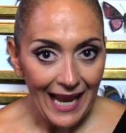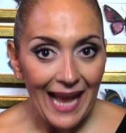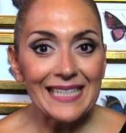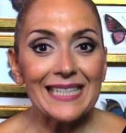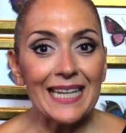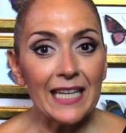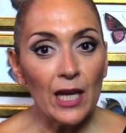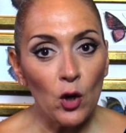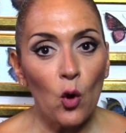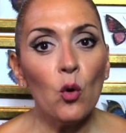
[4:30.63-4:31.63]

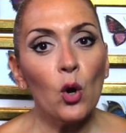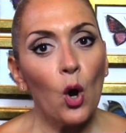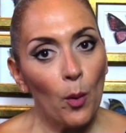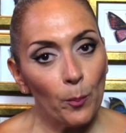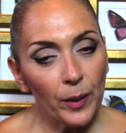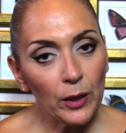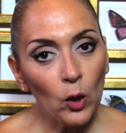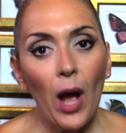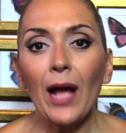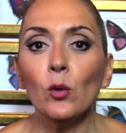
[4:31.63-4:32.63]
assegnerò un
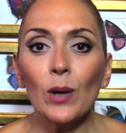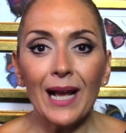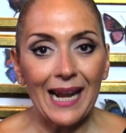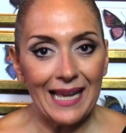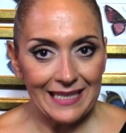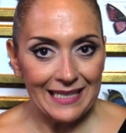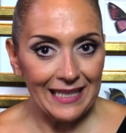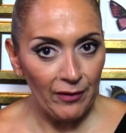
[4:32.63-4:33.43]
compito ad una classe